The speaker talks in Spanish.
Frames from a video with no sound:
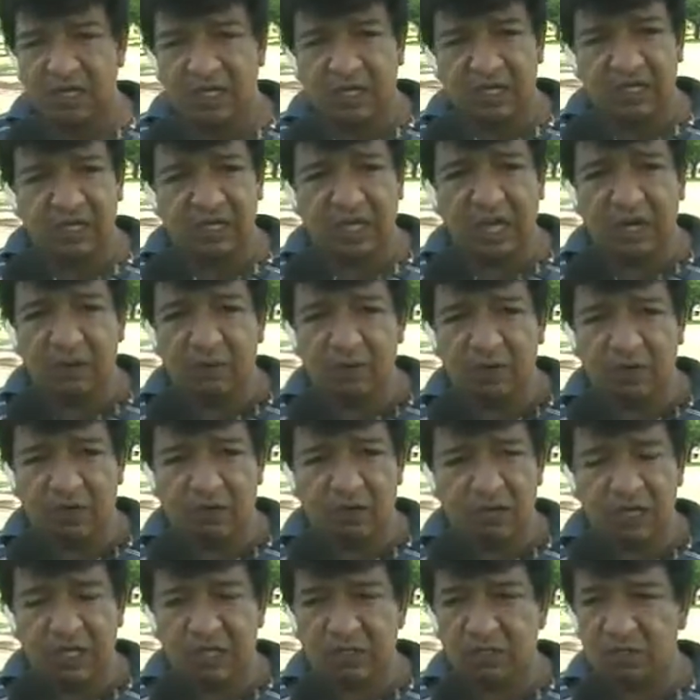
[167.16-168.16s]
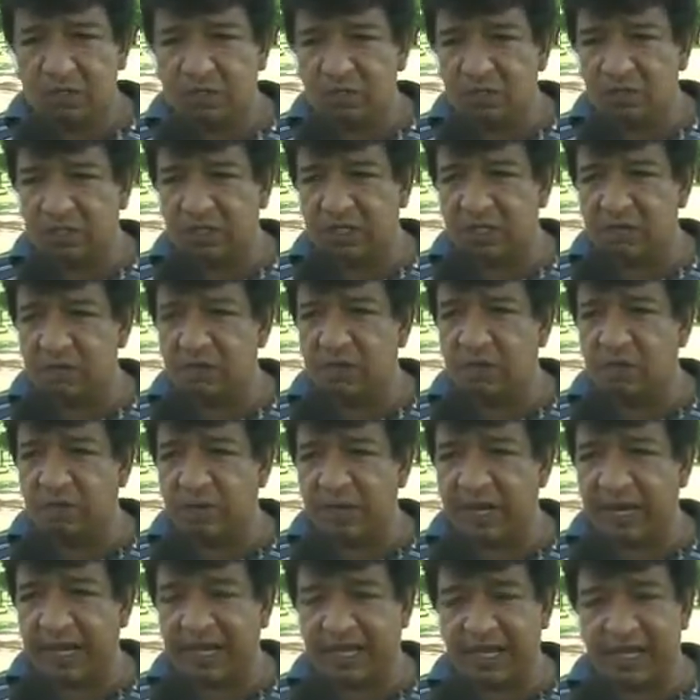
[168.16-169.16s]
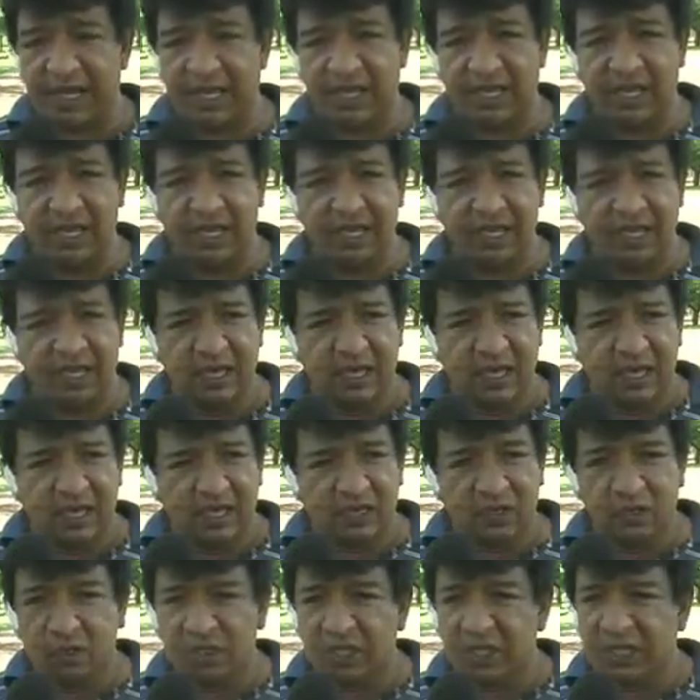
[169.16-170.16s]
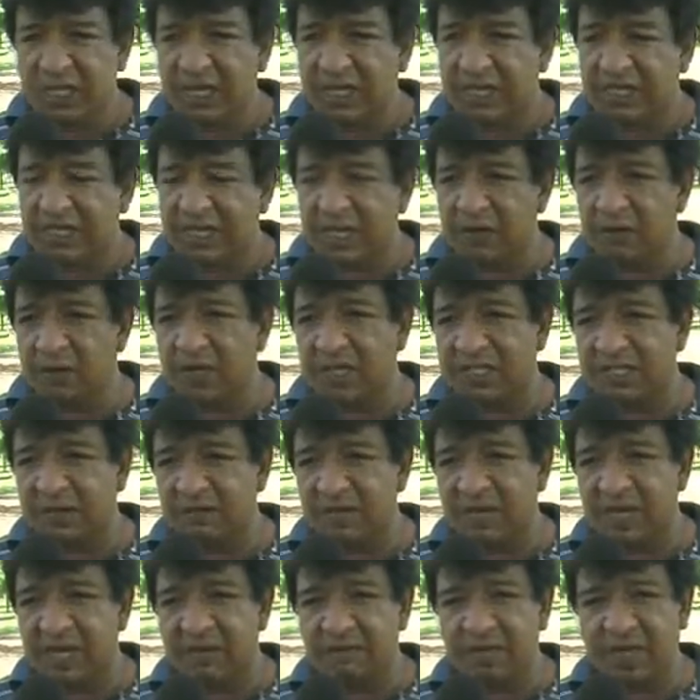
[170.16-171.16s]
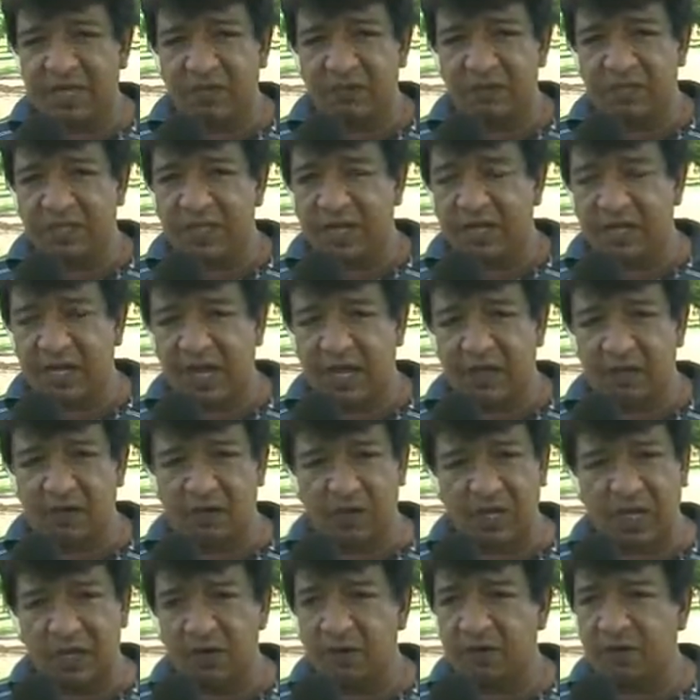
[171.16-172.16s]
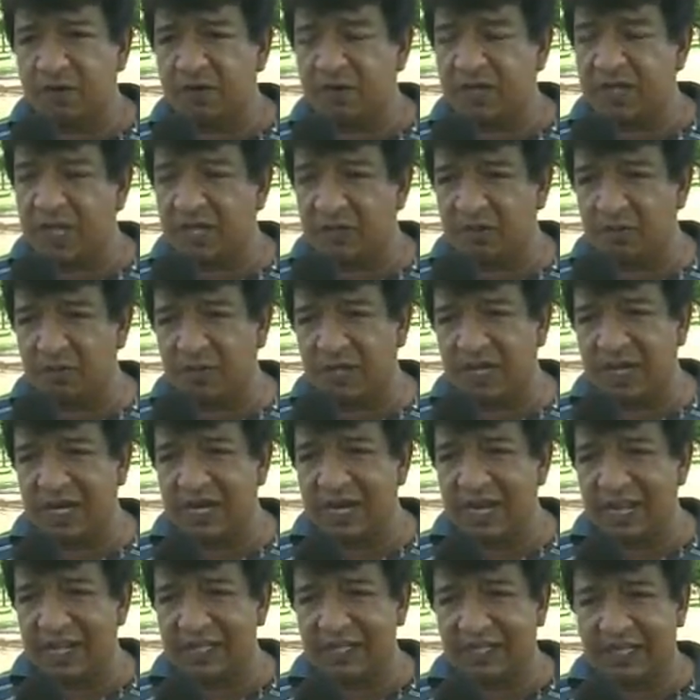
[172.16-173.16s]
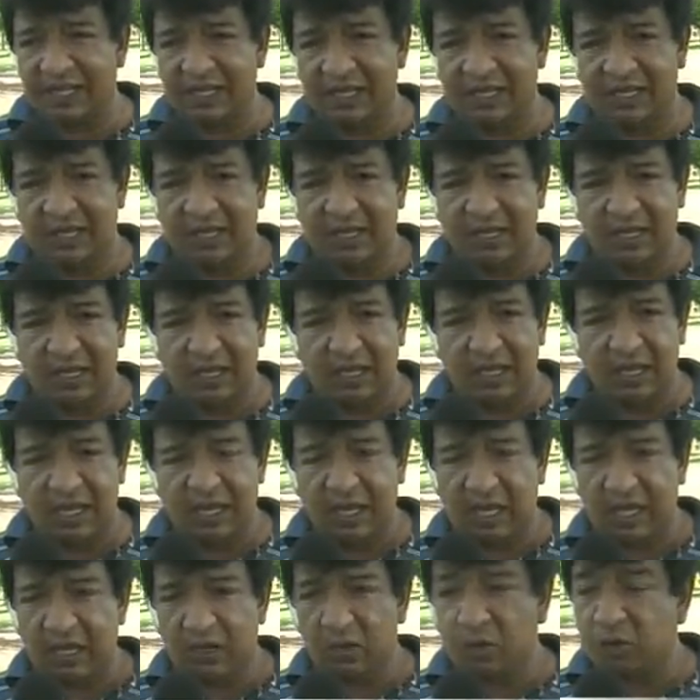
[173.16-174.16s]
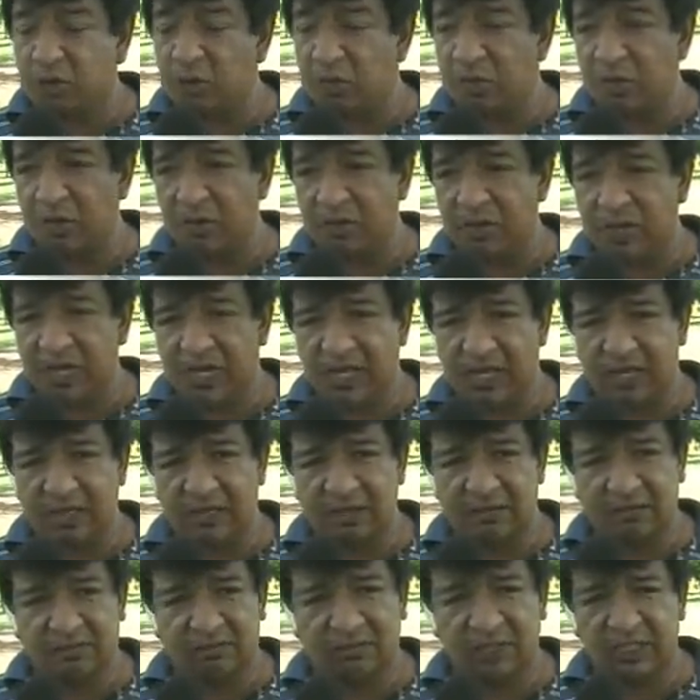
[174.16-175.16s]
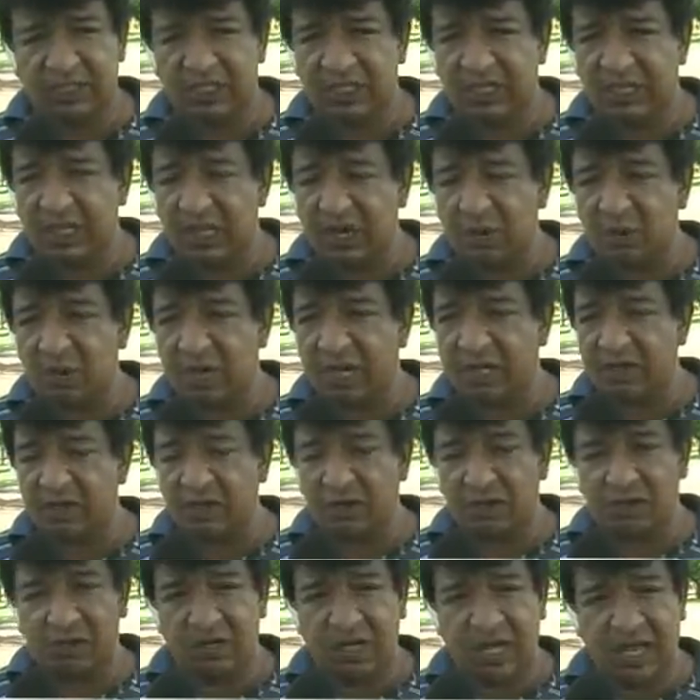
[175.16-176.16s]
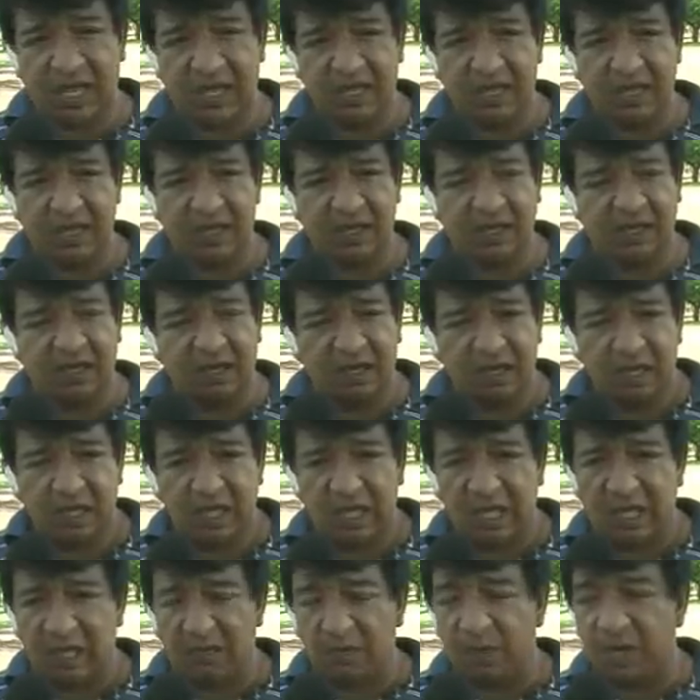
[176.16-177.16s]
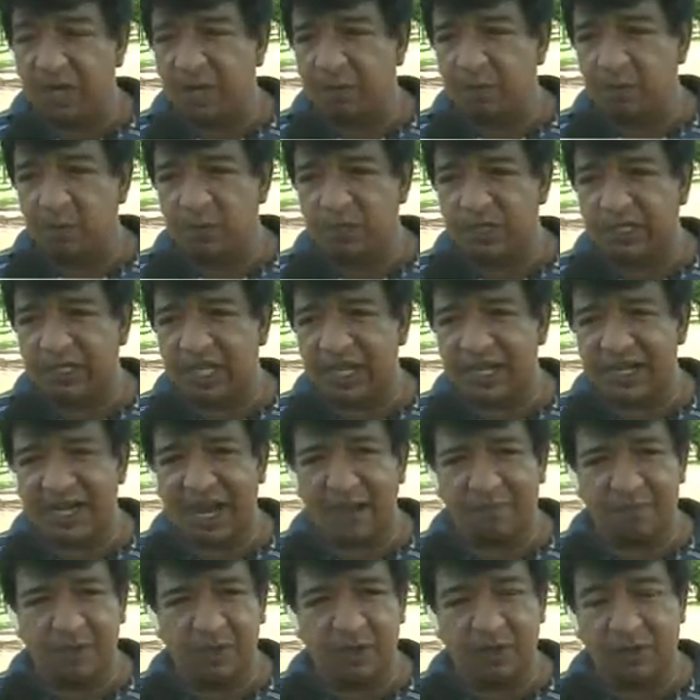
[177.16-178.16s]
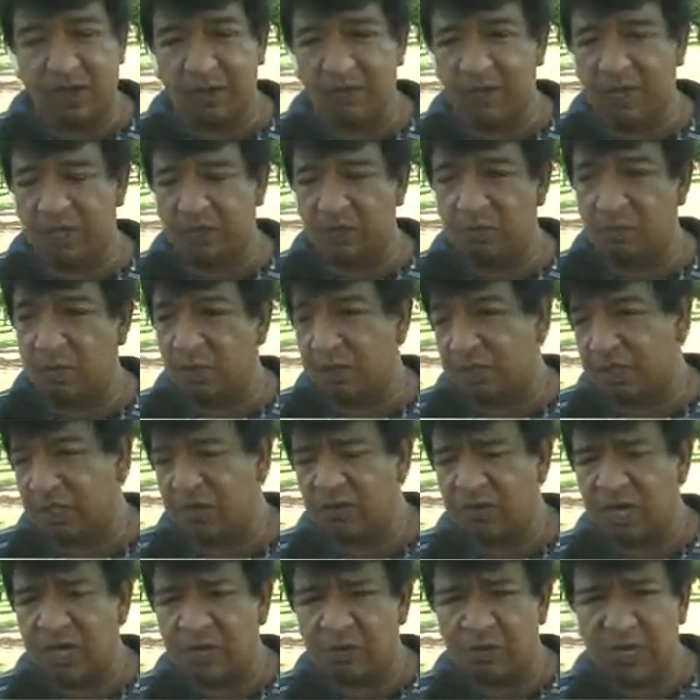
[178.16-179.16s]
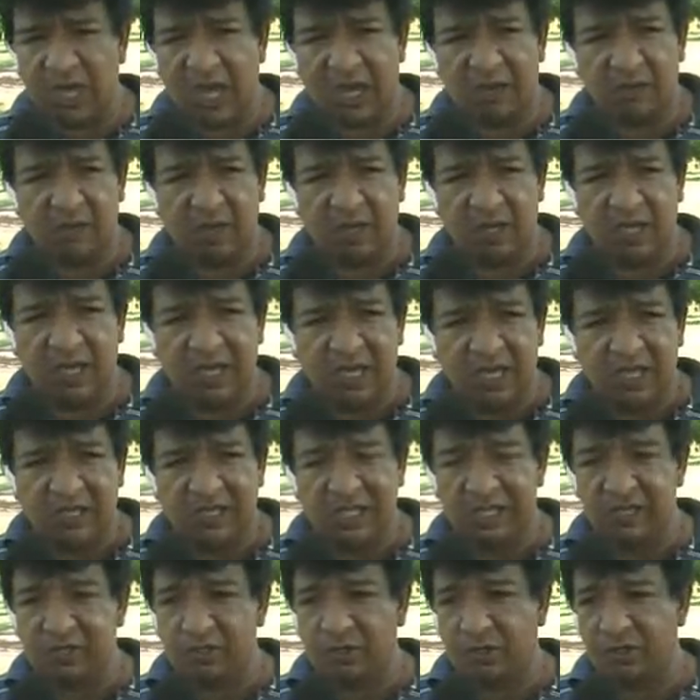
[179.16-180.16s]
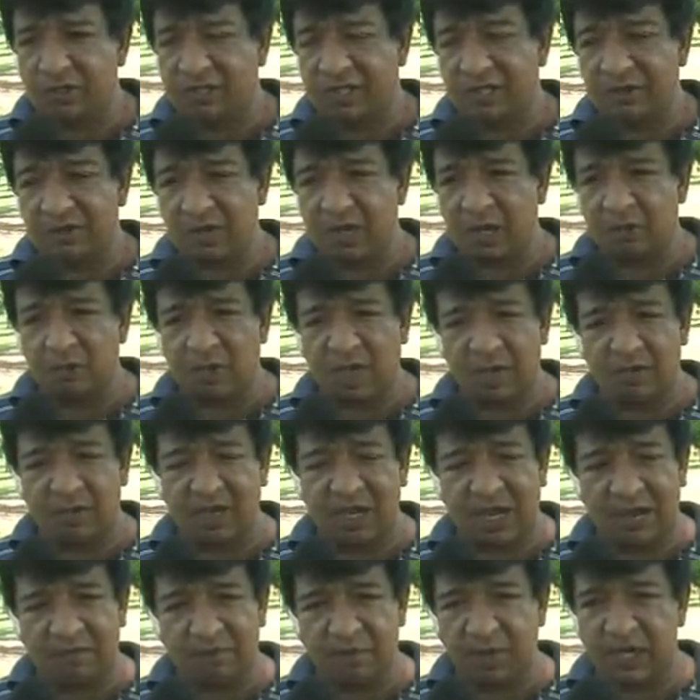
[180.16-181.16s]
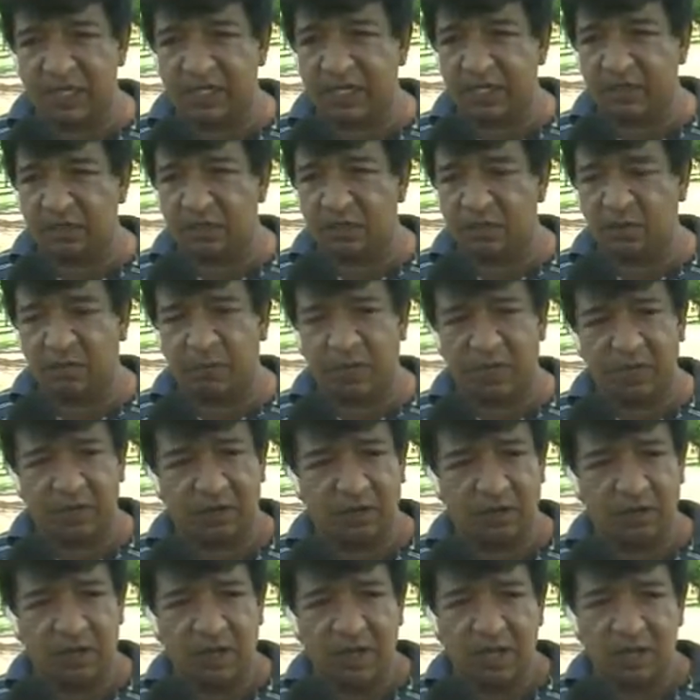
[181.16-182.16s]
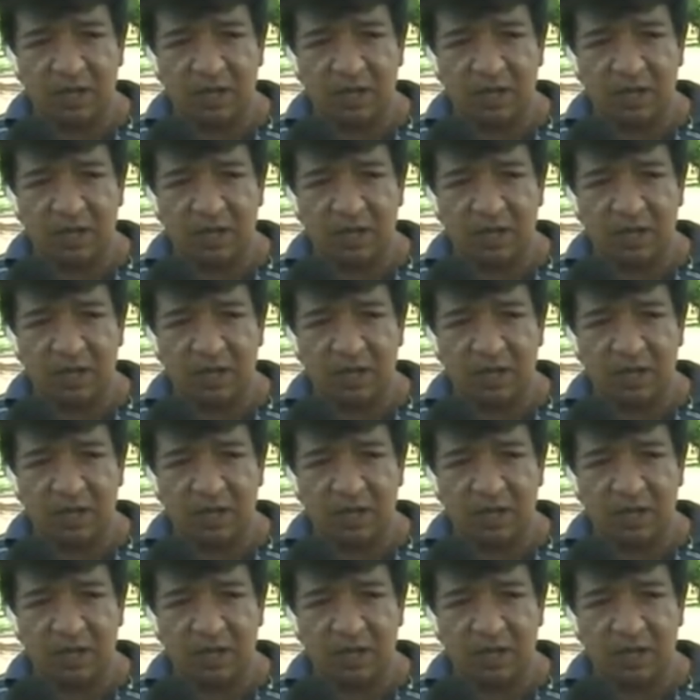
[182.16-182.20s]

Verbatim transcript: y a lo mejor eso sirvió para que yo tenía que estar una semana y media internado y al otro día tuviera el alta. Eh, no tomé una, ni siquiera un genio, nada. Eh, me repuse tan rápido que me asombró. Tengo que cuidarme del sol, tengo que cuidarme de la fuerza, todo, pero